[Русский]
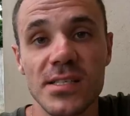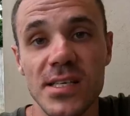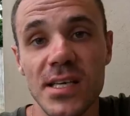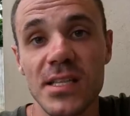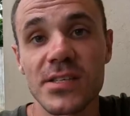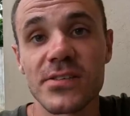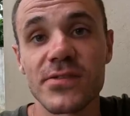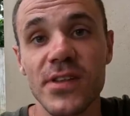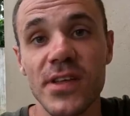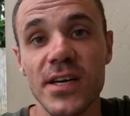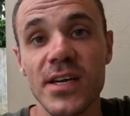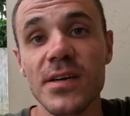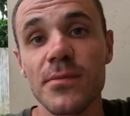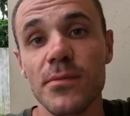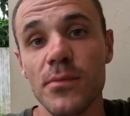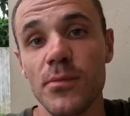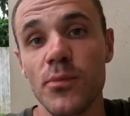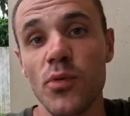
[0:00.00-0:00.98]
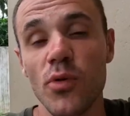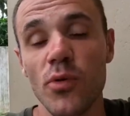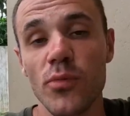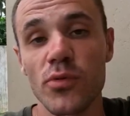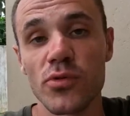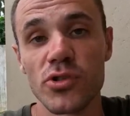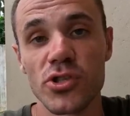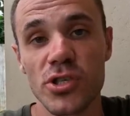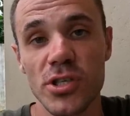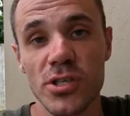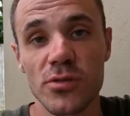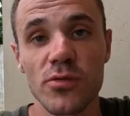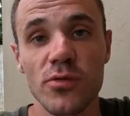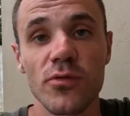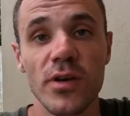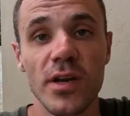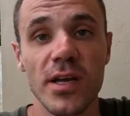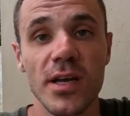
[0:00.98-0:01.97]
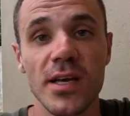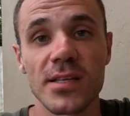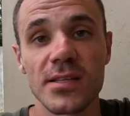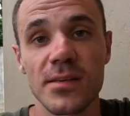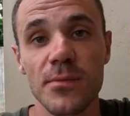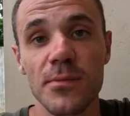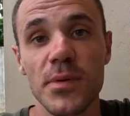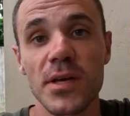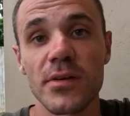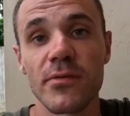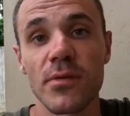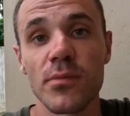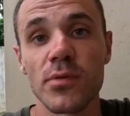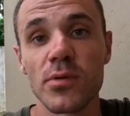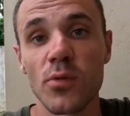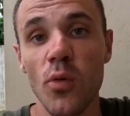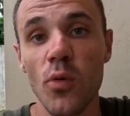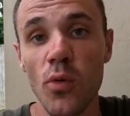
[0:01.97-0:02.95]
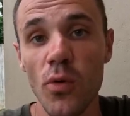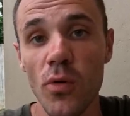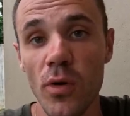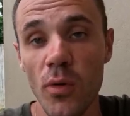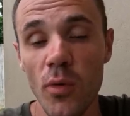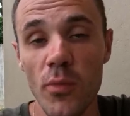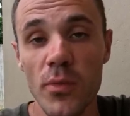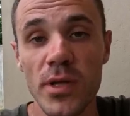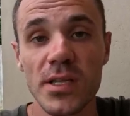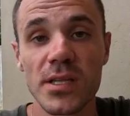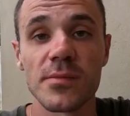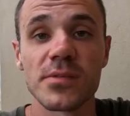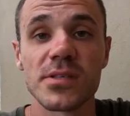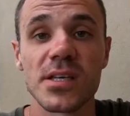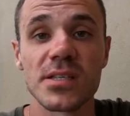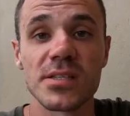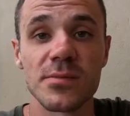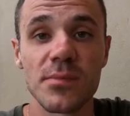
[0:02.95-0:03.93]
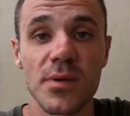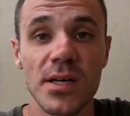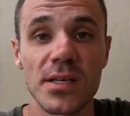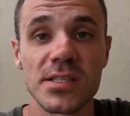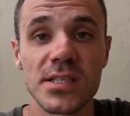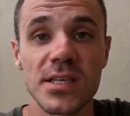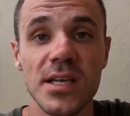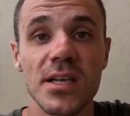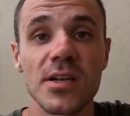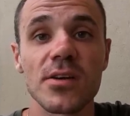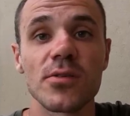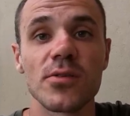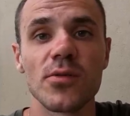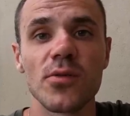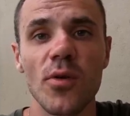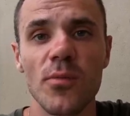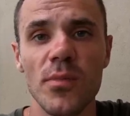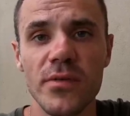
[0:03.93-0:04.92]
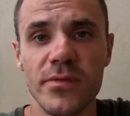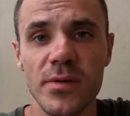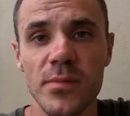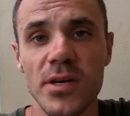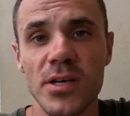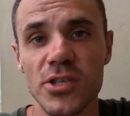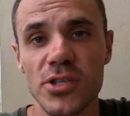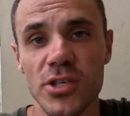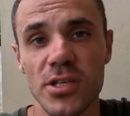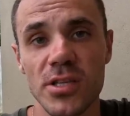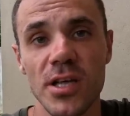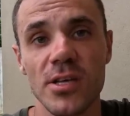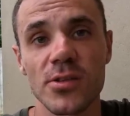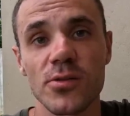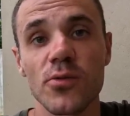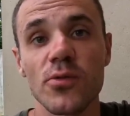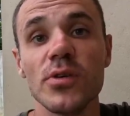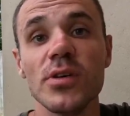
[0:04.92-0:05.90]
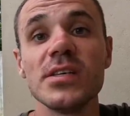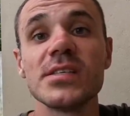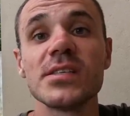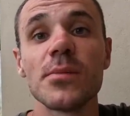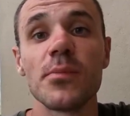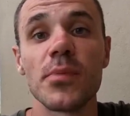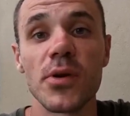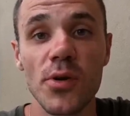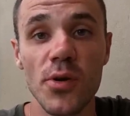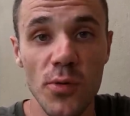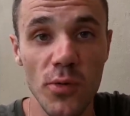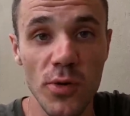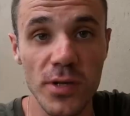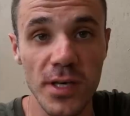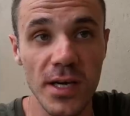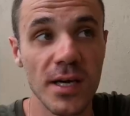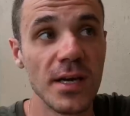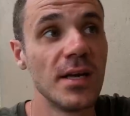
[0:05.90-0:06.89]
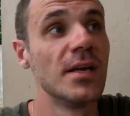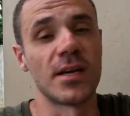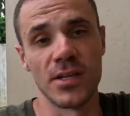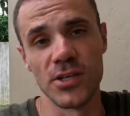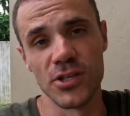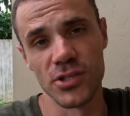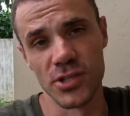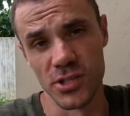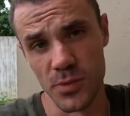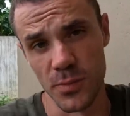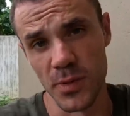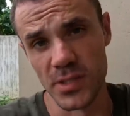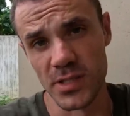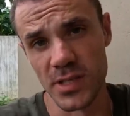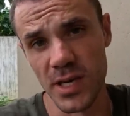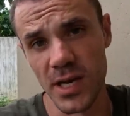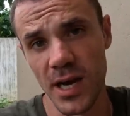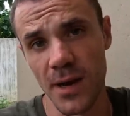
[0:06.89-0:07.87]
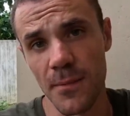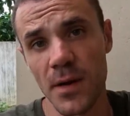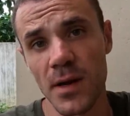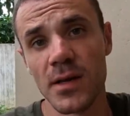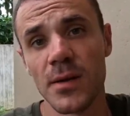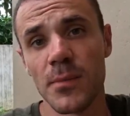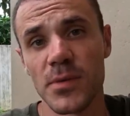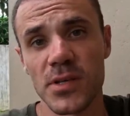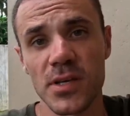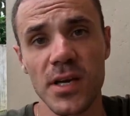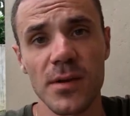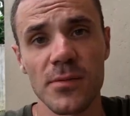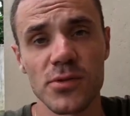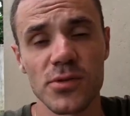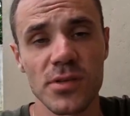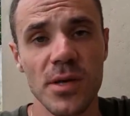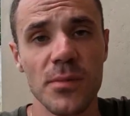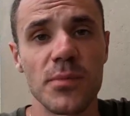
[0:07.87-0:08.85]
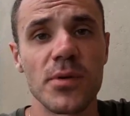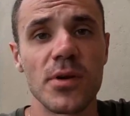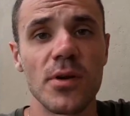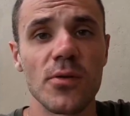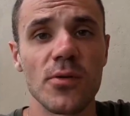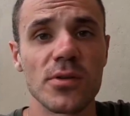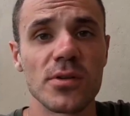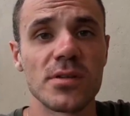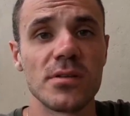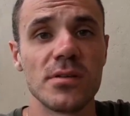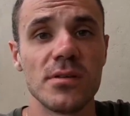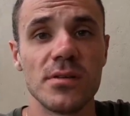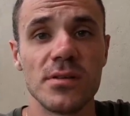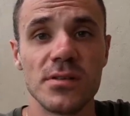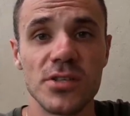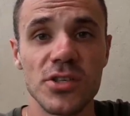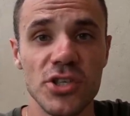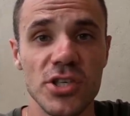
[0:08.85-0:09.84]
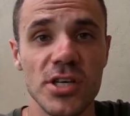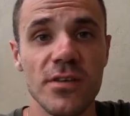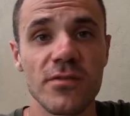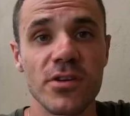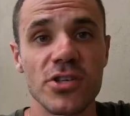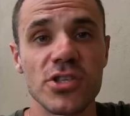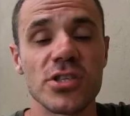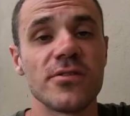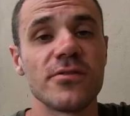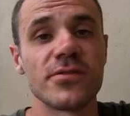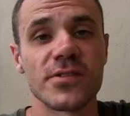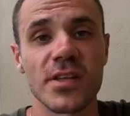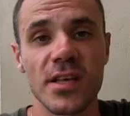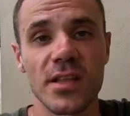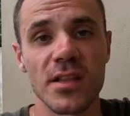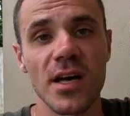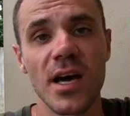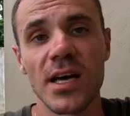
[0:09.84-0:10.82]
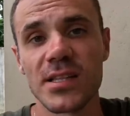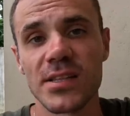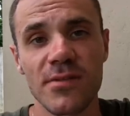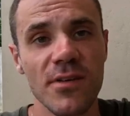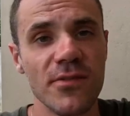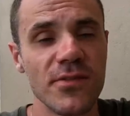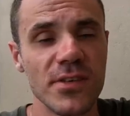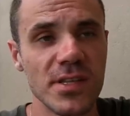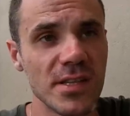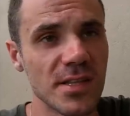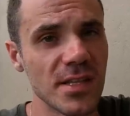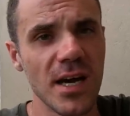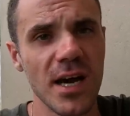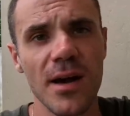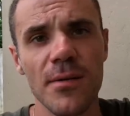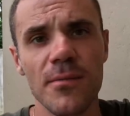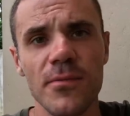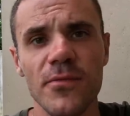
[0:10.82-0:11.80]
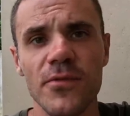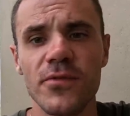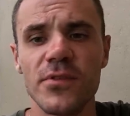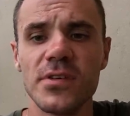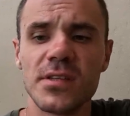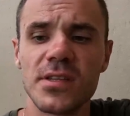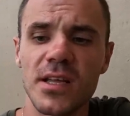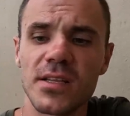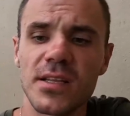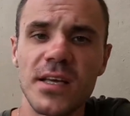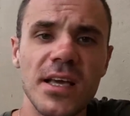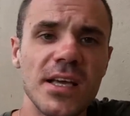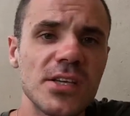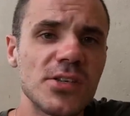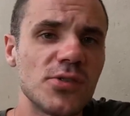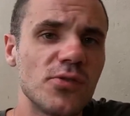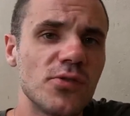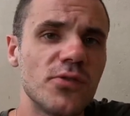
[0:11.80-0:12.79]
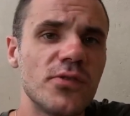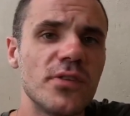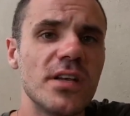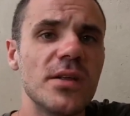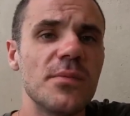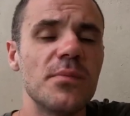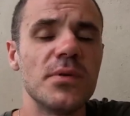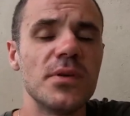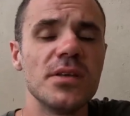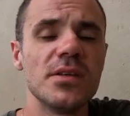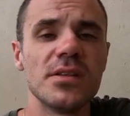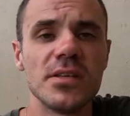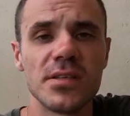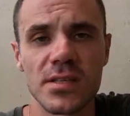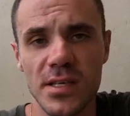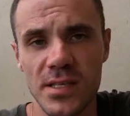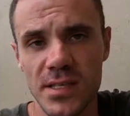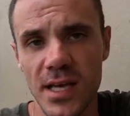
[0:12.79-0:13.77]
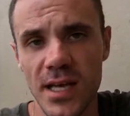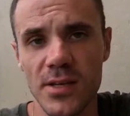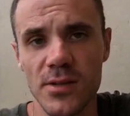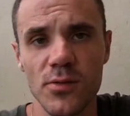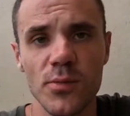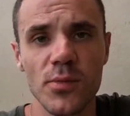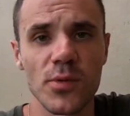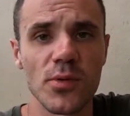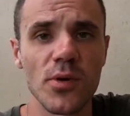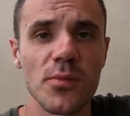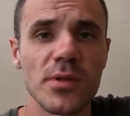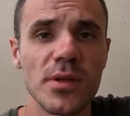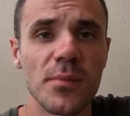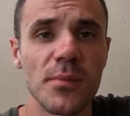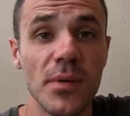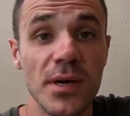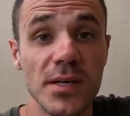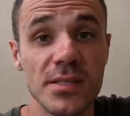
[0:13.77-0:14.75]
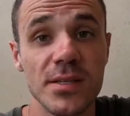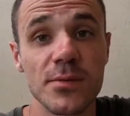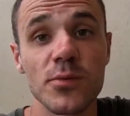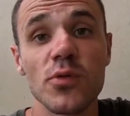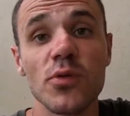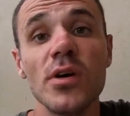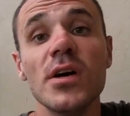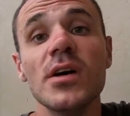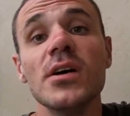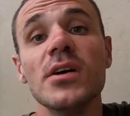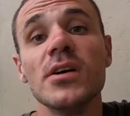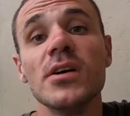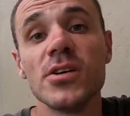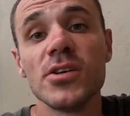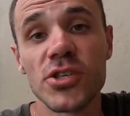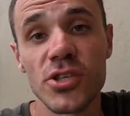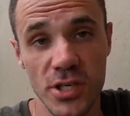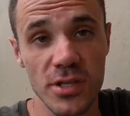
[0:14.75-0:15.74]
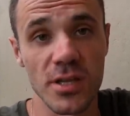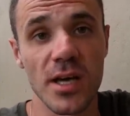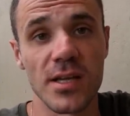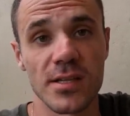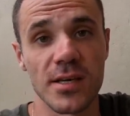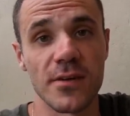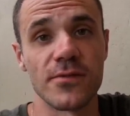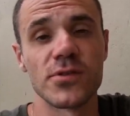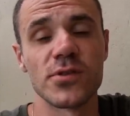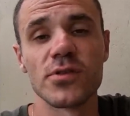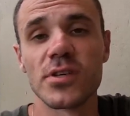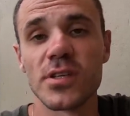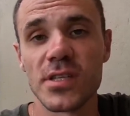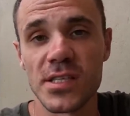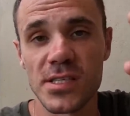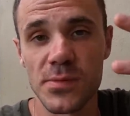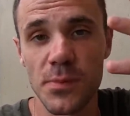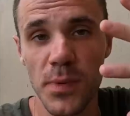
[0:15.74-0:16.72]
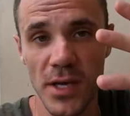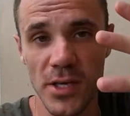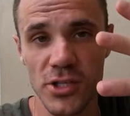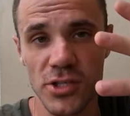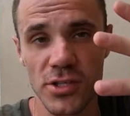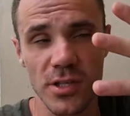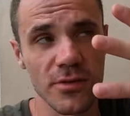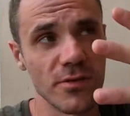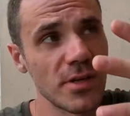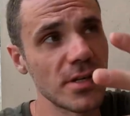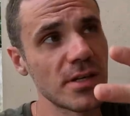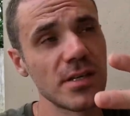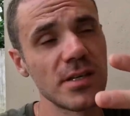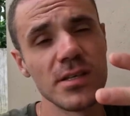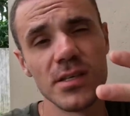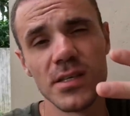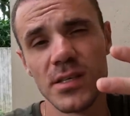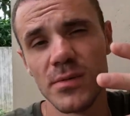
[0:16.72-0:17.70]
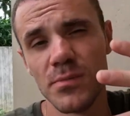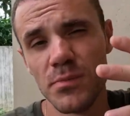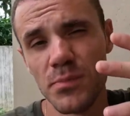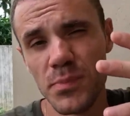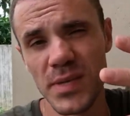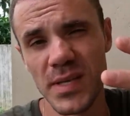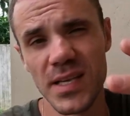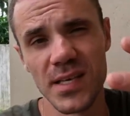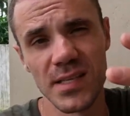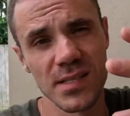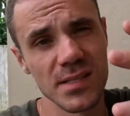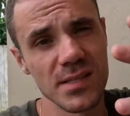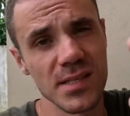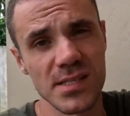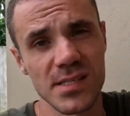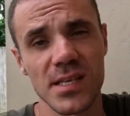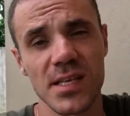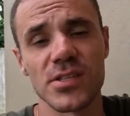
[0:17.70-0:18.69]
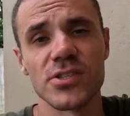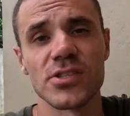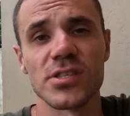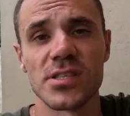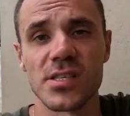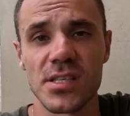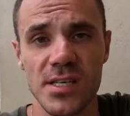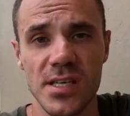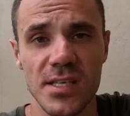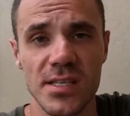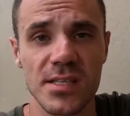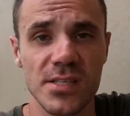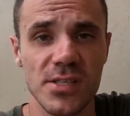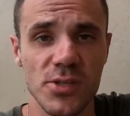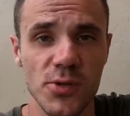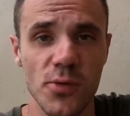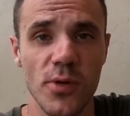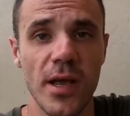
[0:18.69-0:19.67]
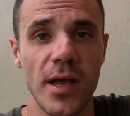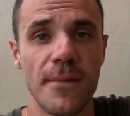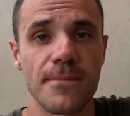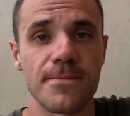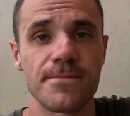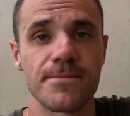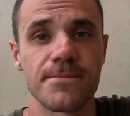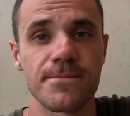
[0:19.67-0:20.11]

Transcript: оказалась вторым по бюджету вариантом. Первый был Гоа, у меня там, кстати, брательник, но мы выбрали Шри-Ланку из-за природы. И, конечно же, по деньгам. По деньгам сюда перелет дешевле, чем в Таиланд, во Вьетнам, в Индонезию, Филиппины и так далее и тому подобное, поэтому Шри-Ланка. Все-таки нас 5 человек, и билеты достаточно затратная история.